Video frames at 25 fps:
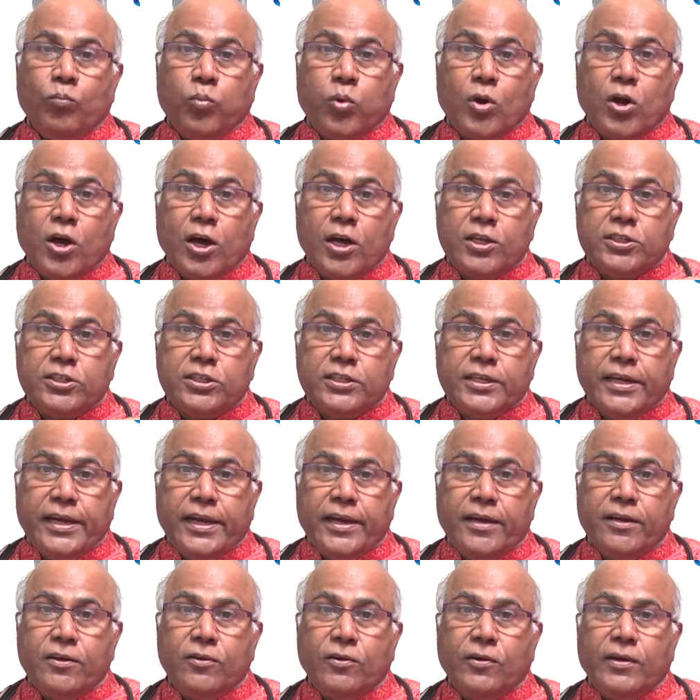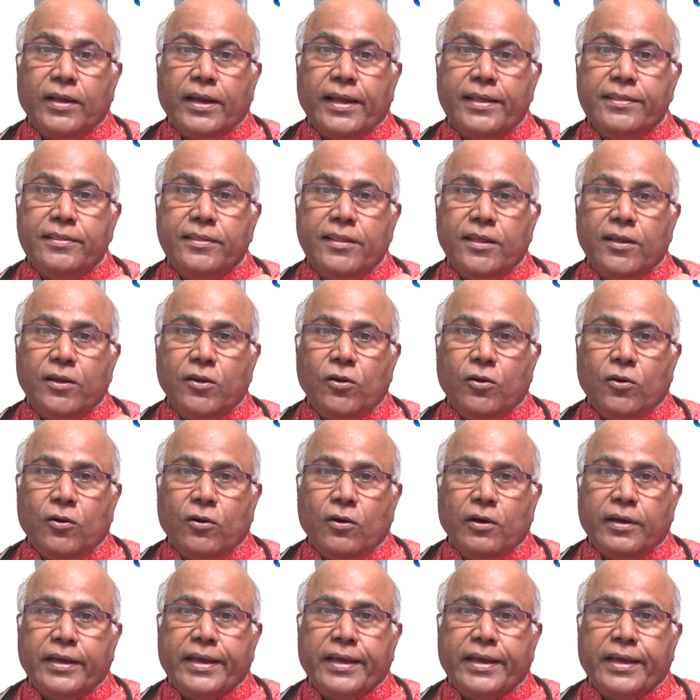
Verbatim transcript: ప్రాస్టేట్ గ్రంథిలో